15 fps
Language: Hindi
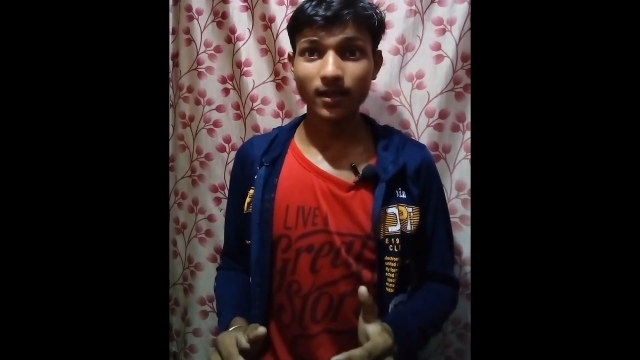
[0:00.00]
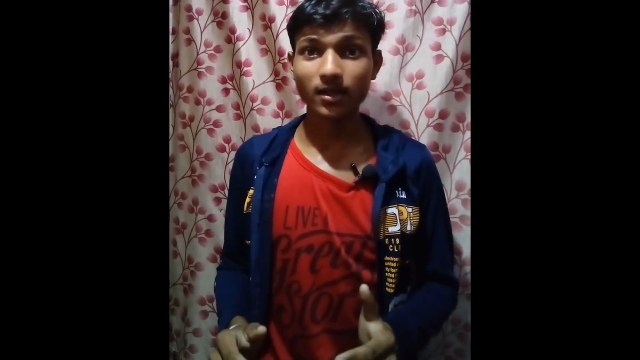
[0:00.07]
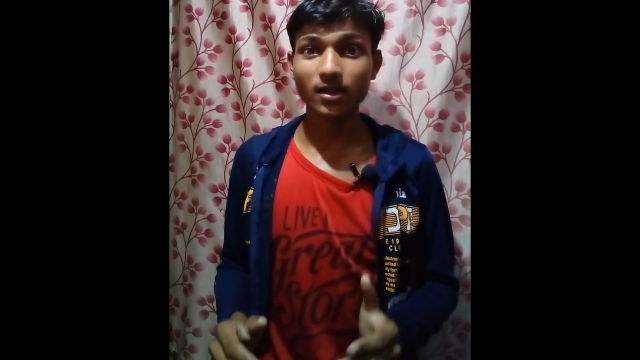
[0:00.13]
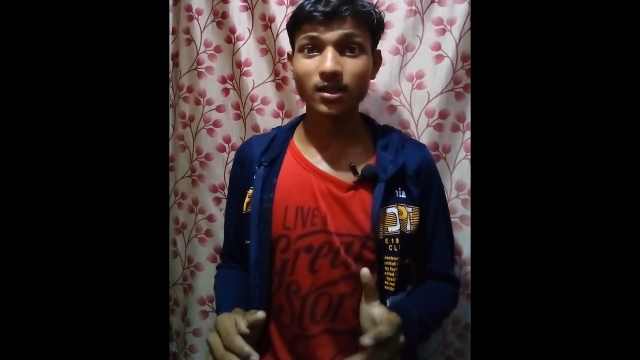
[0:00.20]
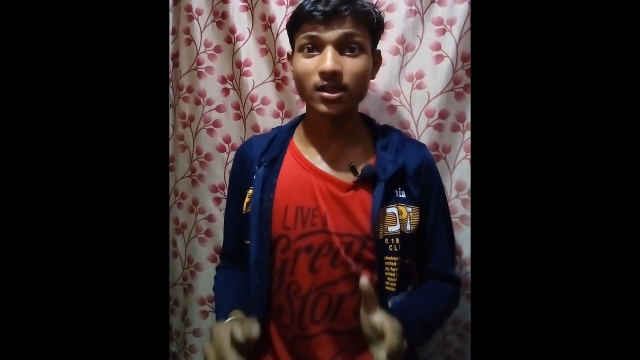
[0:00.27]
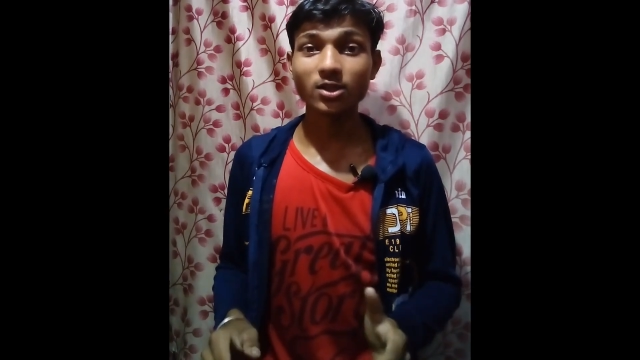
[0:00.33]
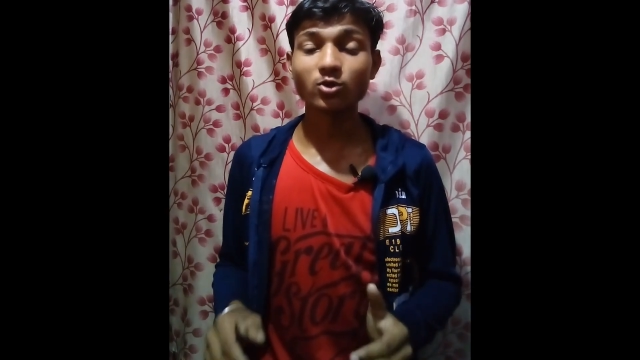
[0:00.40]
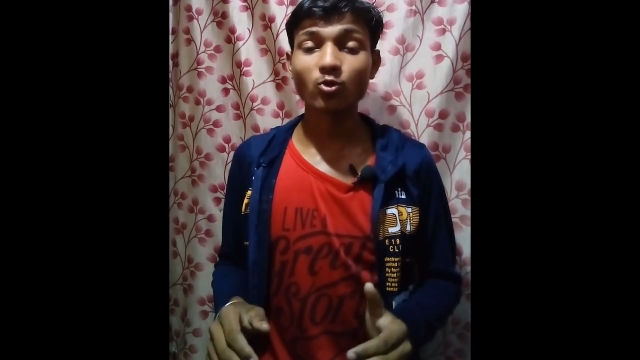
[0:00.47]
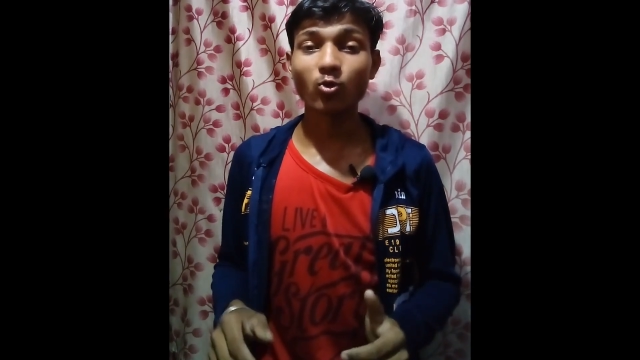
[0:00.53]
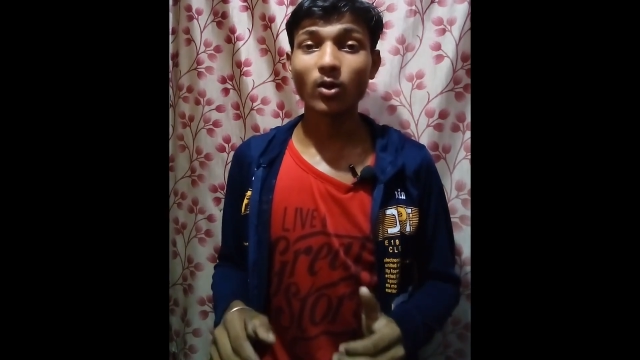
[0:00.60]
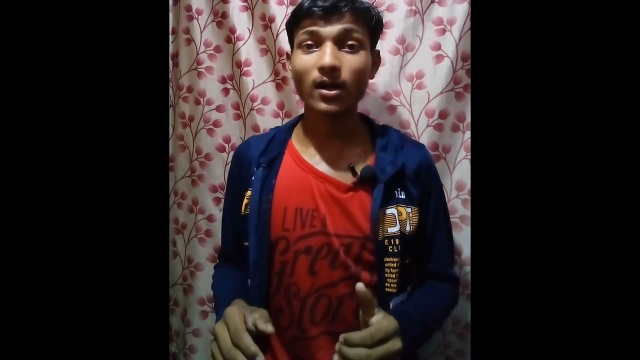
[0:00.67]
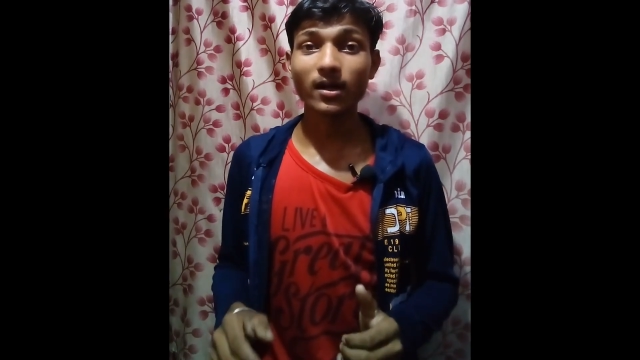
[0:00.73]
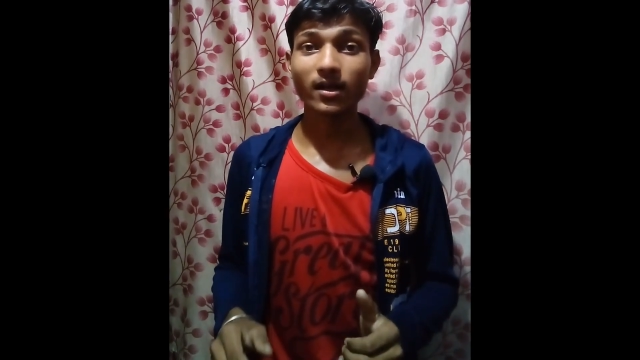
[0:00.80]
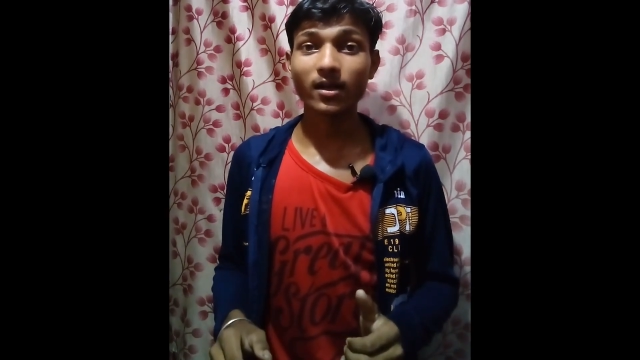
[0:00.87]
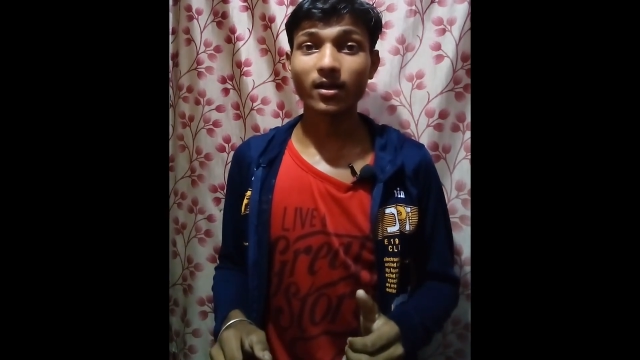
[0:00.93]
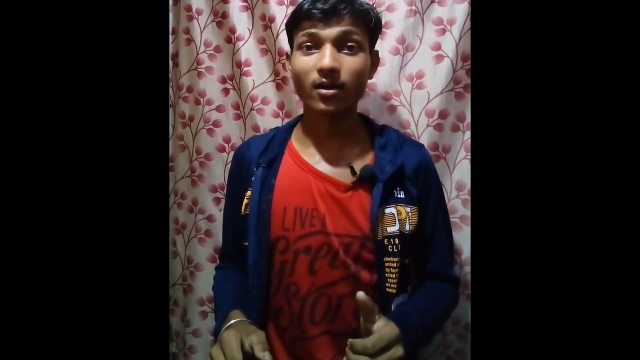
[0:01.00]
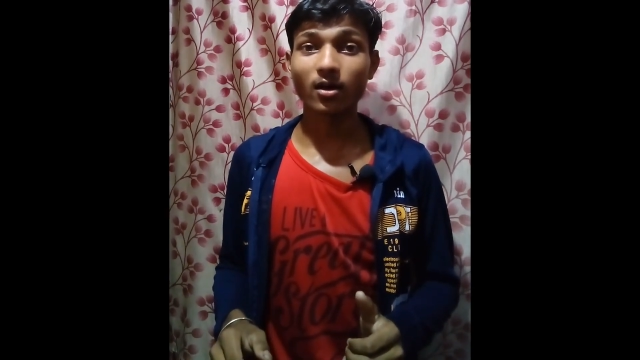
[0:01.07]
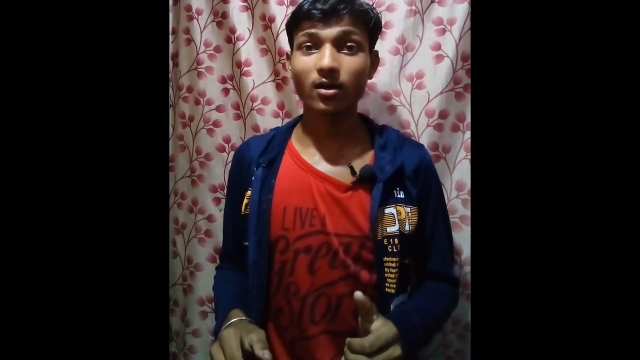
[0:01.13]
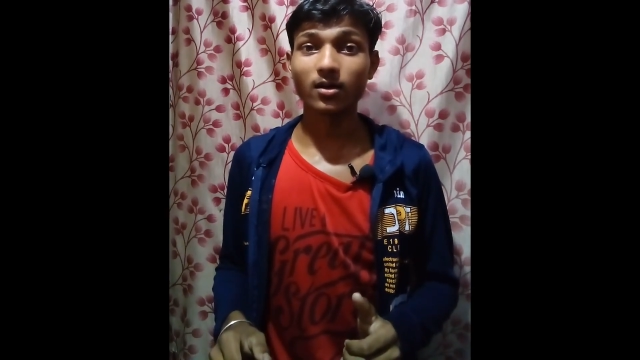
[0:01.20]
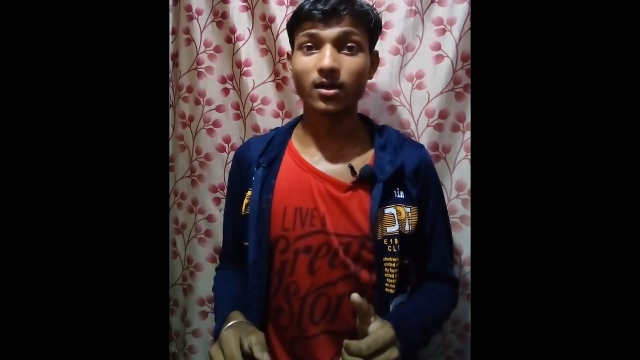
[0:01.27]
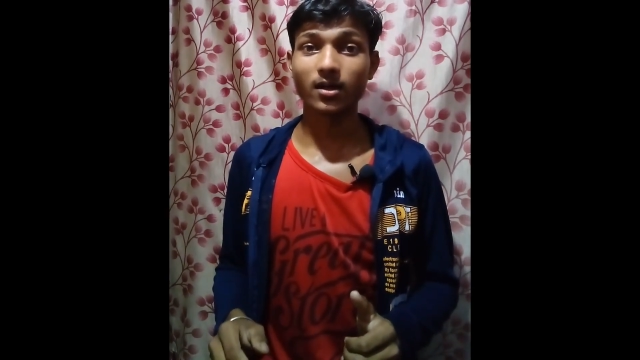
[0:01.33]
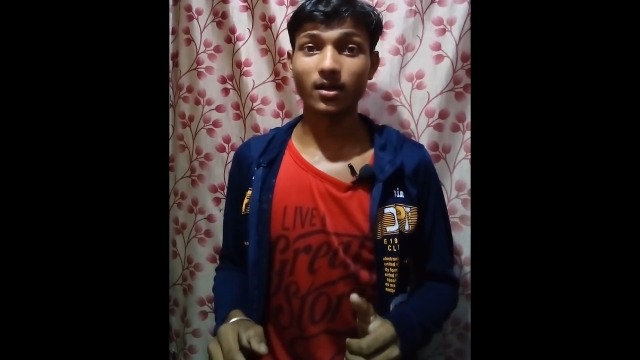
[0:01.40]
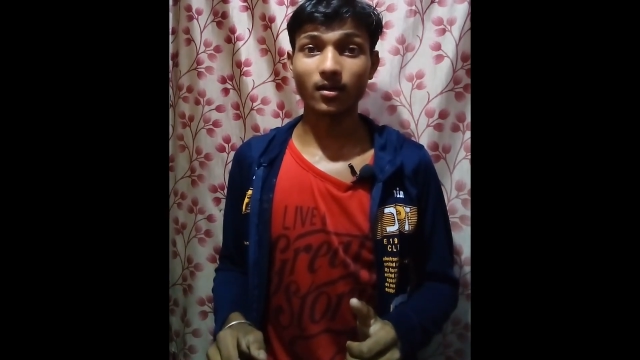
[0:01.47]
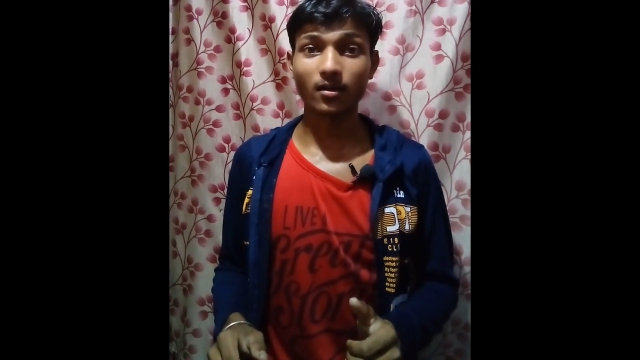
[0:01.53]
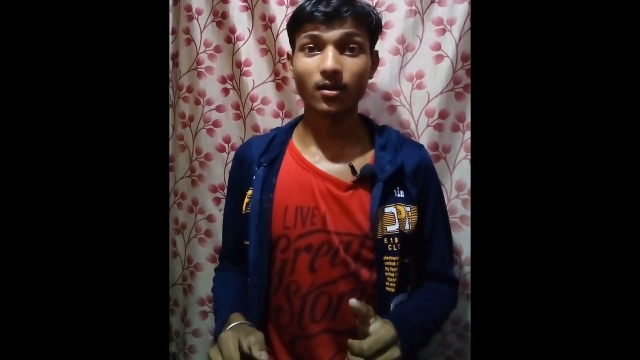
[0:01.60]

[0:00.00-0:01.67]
गिनीज वर्ल्ड रिकॉर्ड हैं